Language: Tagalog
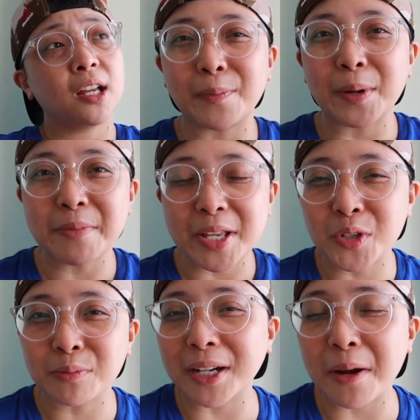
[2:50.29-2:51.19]
Kapag
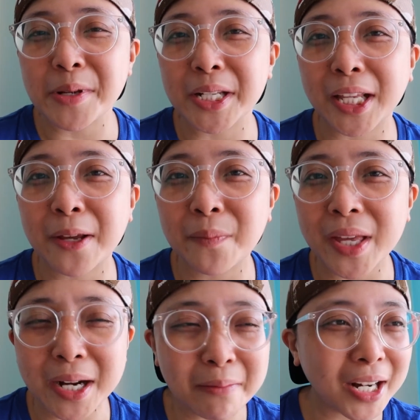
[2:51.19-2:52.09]
medyo marami na tayong
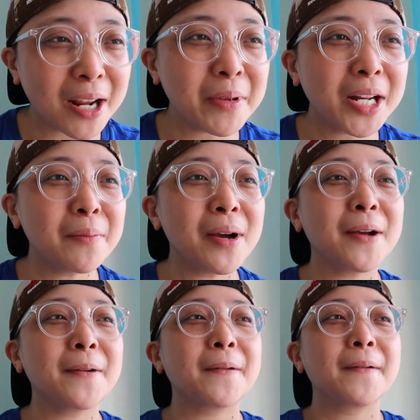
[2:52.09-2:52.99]
pera, marami namang